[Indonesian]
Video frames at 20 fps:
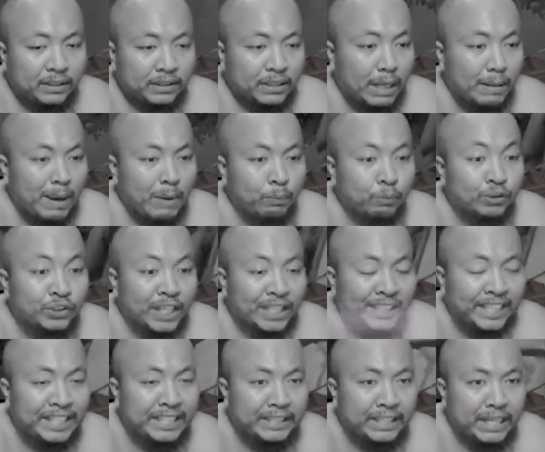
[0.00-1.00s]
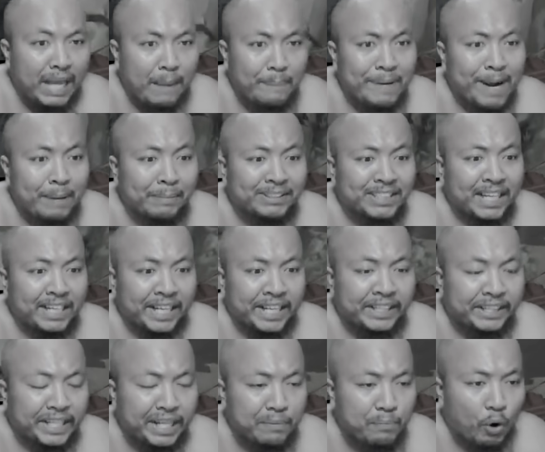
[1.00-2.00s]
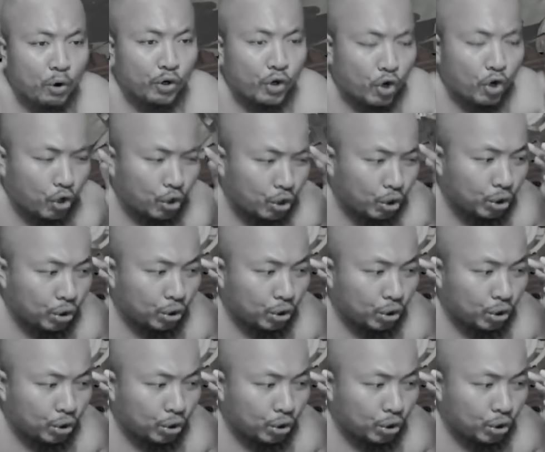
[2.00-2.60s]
Nama pun sarkintil. Apa nama sarkintil bodoh?